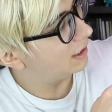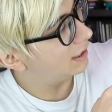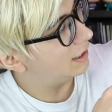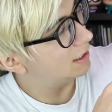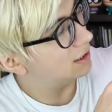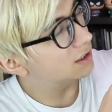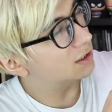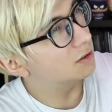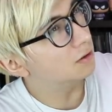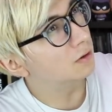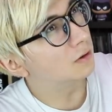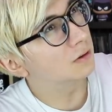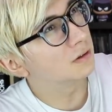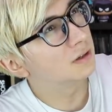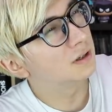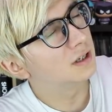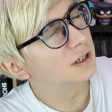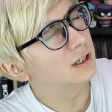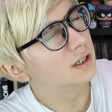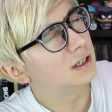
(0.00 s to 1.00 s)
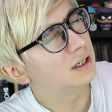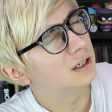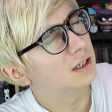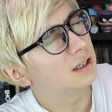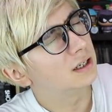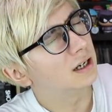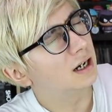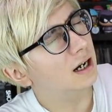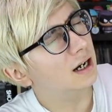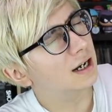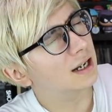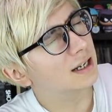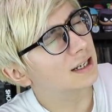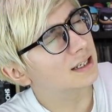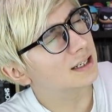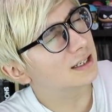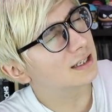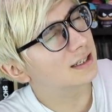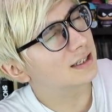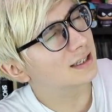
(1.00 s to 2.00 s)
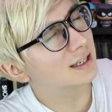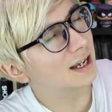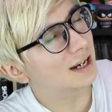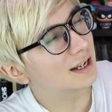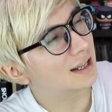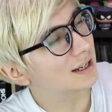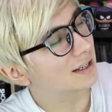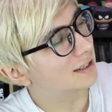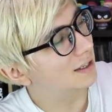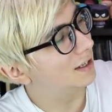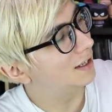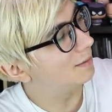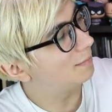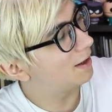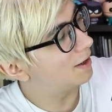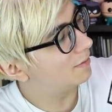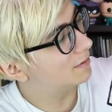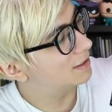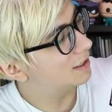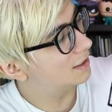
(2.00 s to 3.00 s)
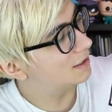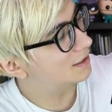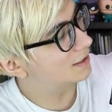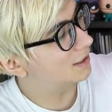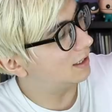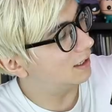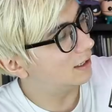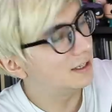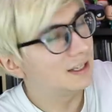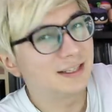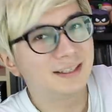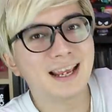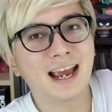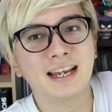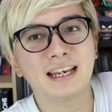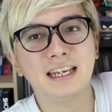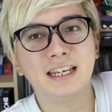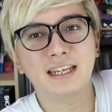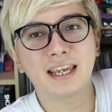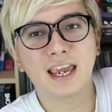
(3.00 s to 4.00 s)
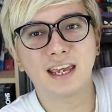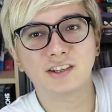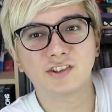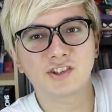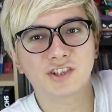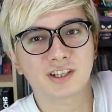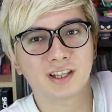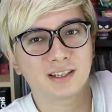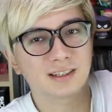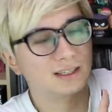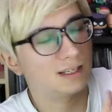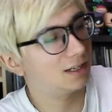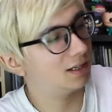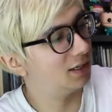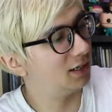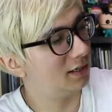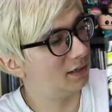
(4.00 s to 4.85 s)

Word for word: ブレイズと、あれ、誰だっけ、名前忘れちゃった。Danny Ketch だったか